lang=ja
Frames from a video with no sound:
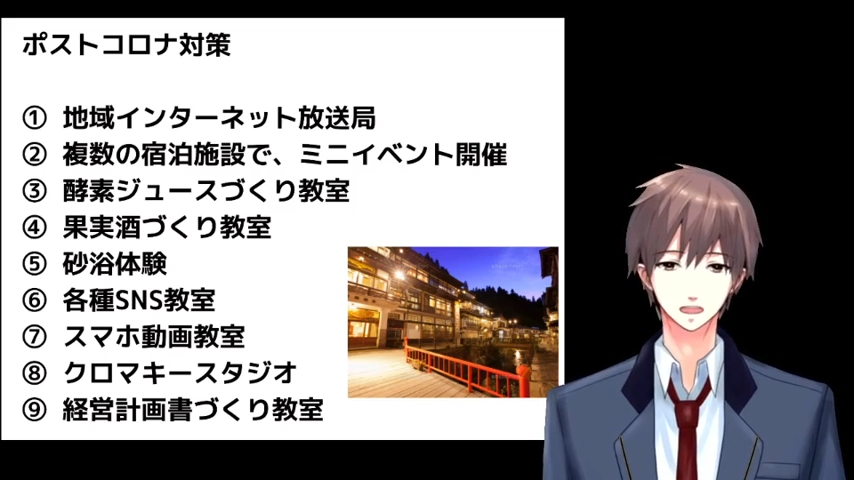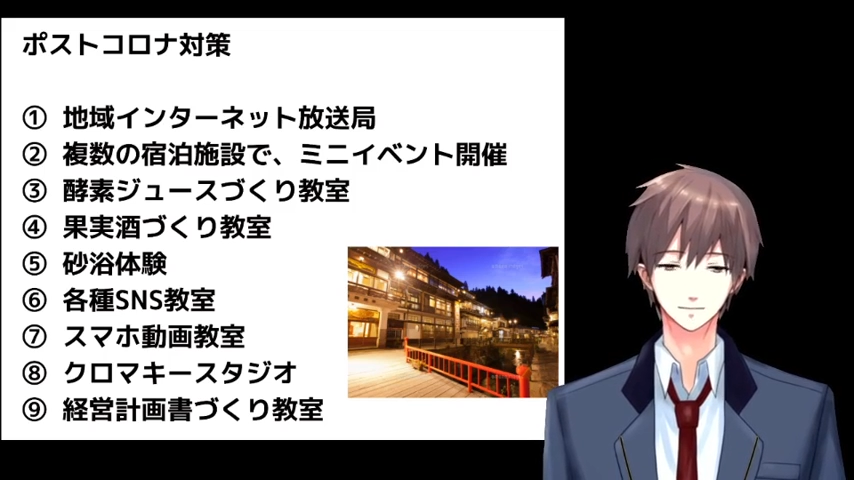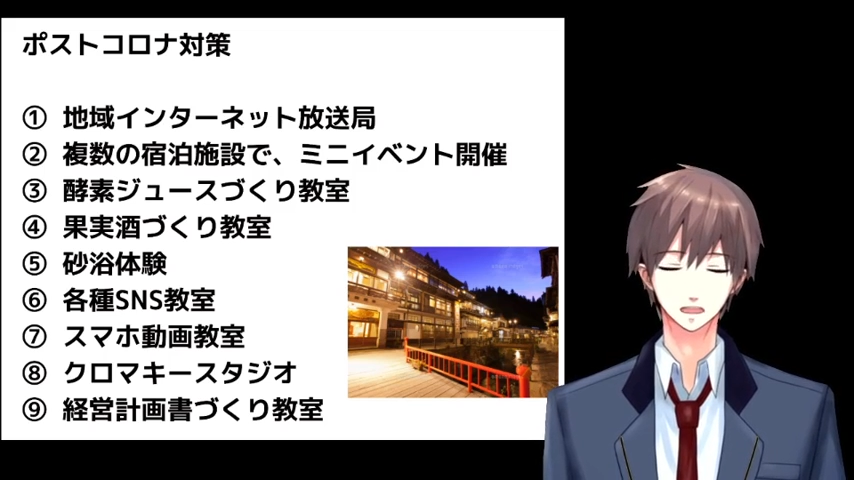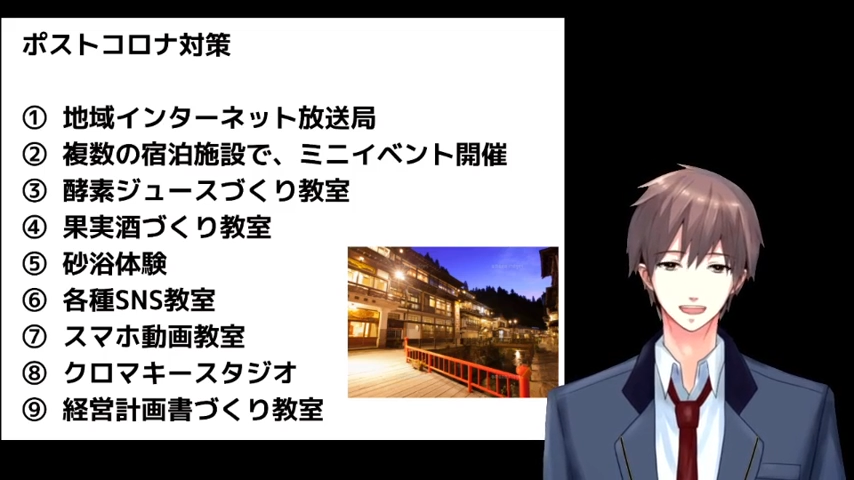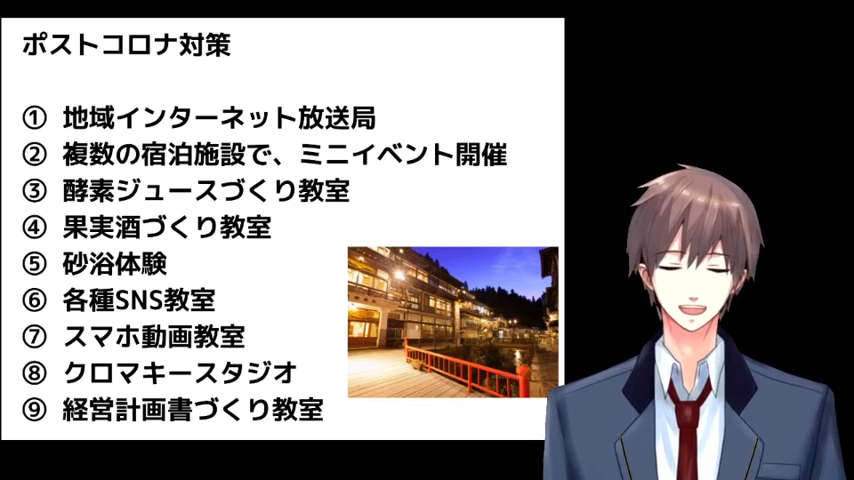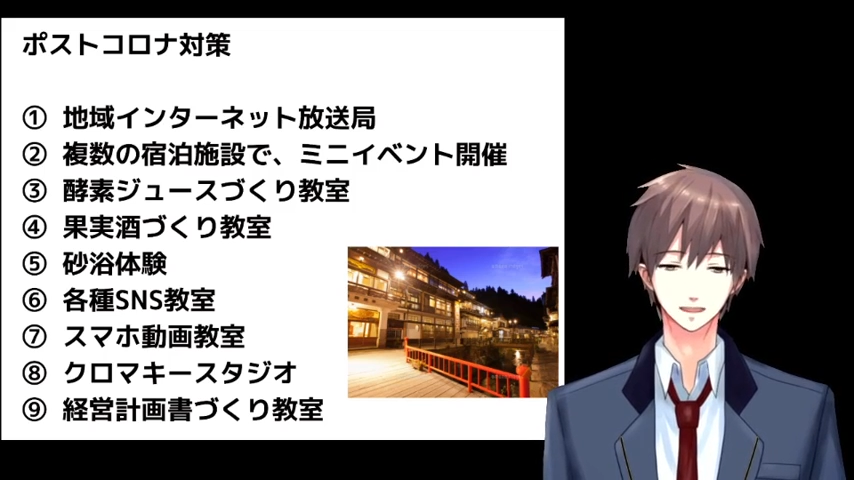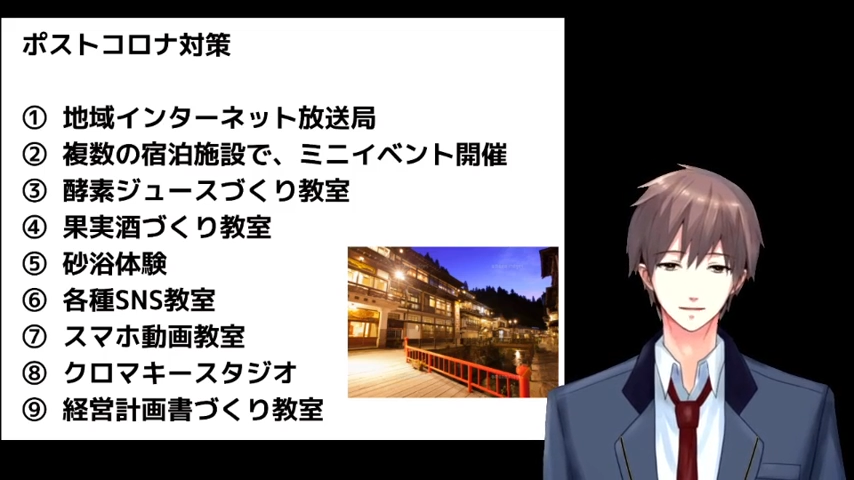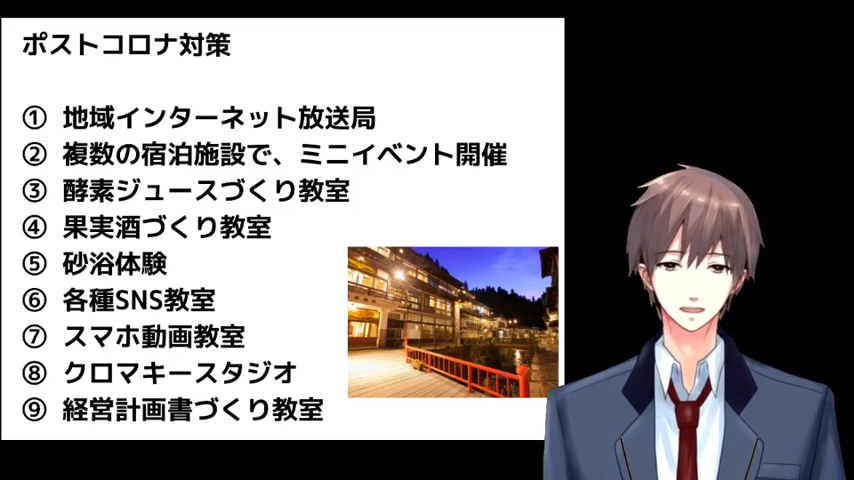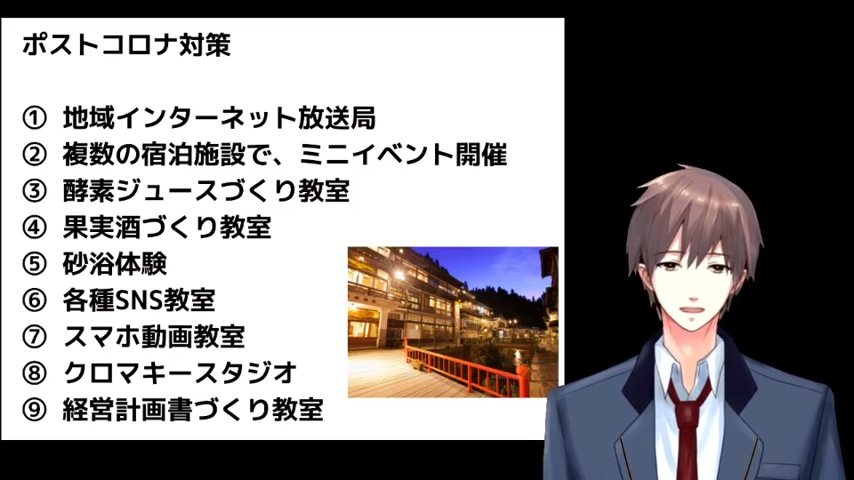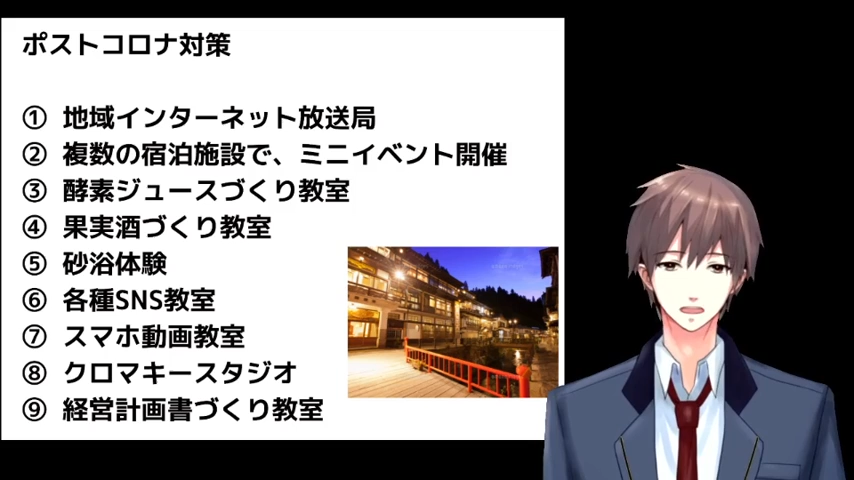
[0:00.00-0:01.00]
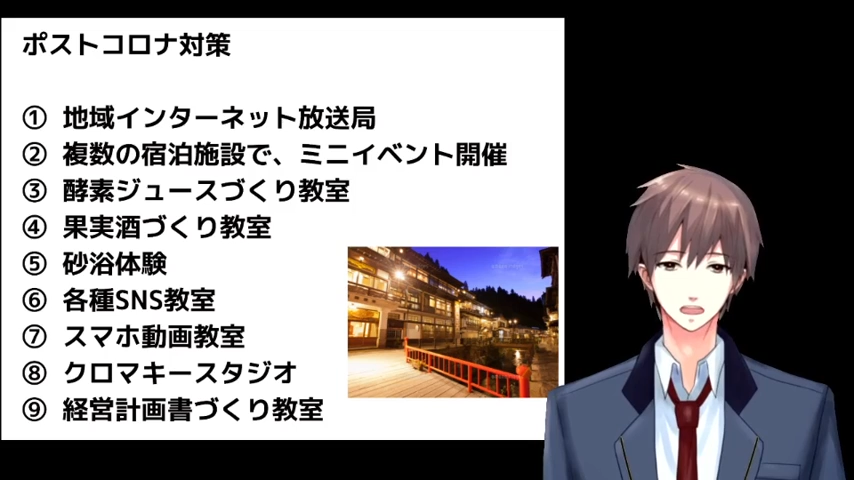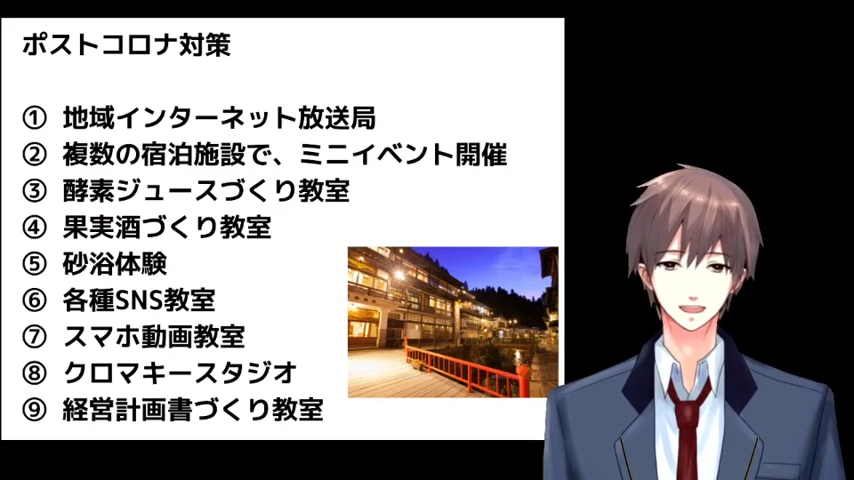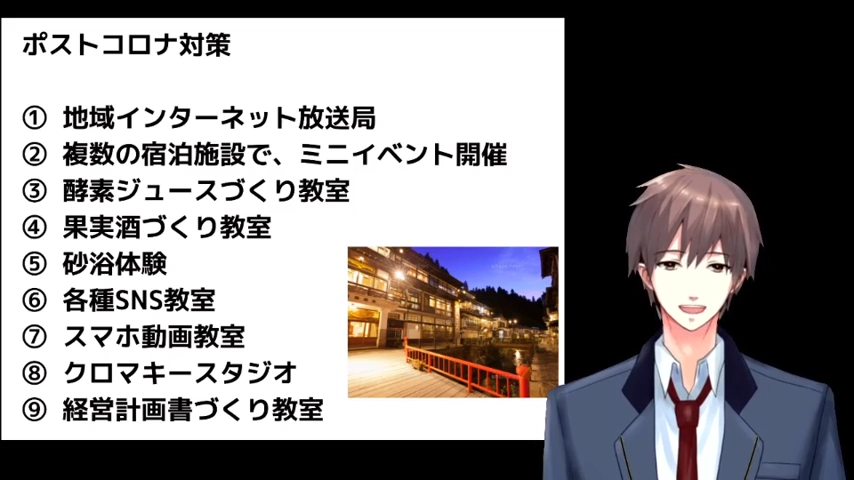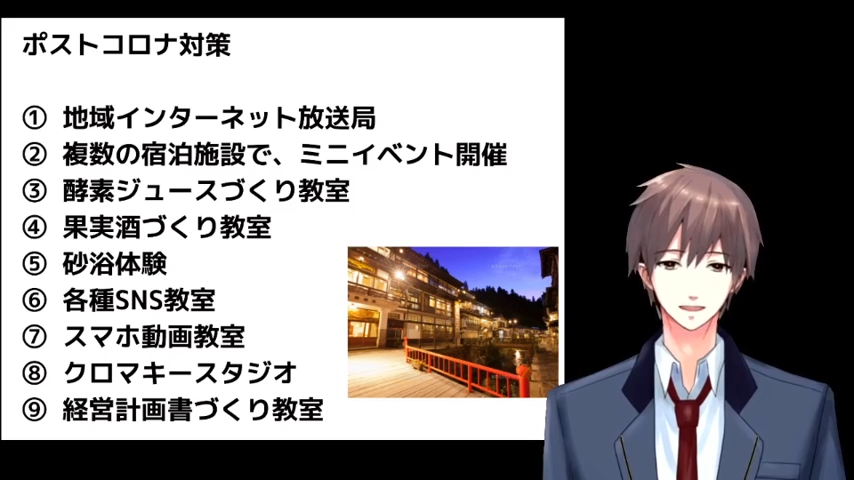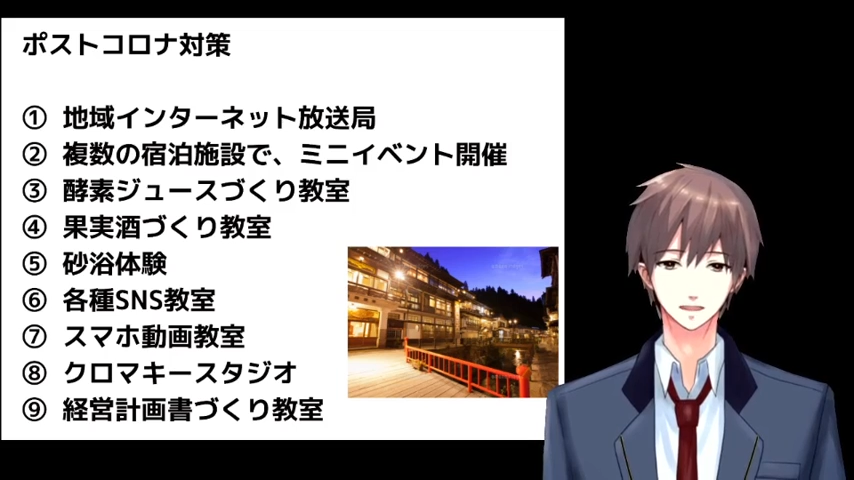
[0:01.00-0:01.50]
えー、そして、
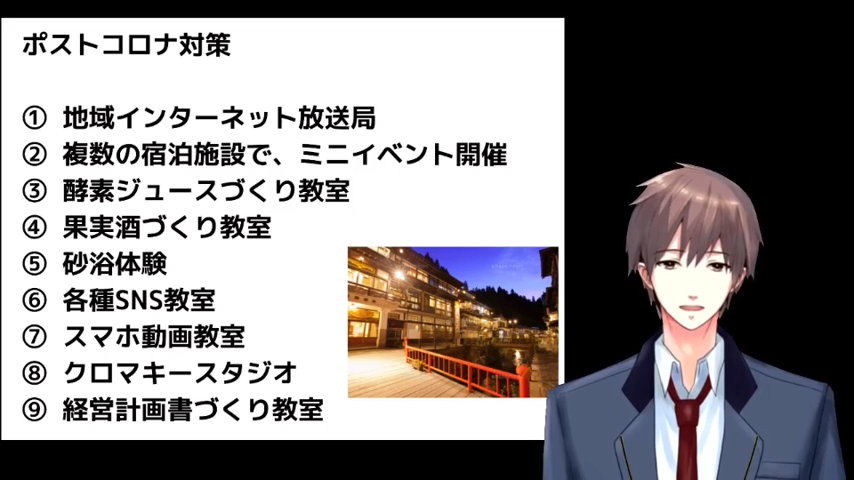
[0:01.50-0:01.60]
え